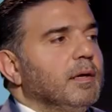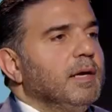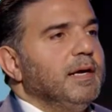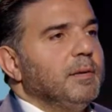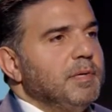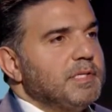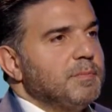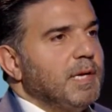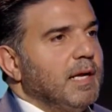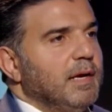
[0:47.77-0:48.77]
آه، نحن
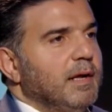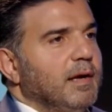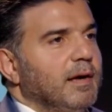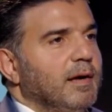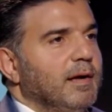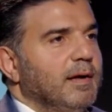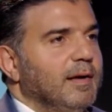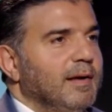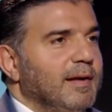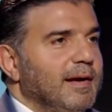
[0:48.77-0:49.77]
بالنسبة لنا
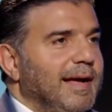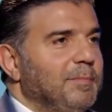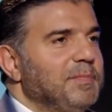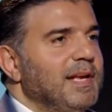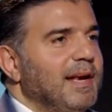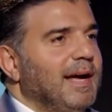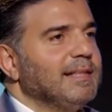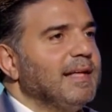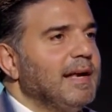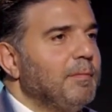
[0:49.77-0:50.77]
آه، الحمد لله
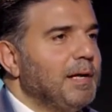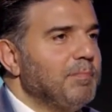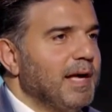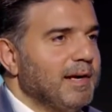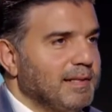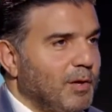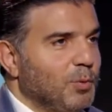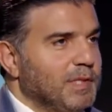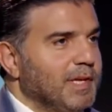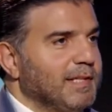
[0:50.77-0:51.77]
لحد هلا بعد ما عنا
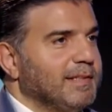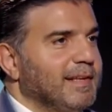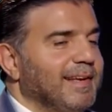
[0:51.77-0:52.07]
تعويضات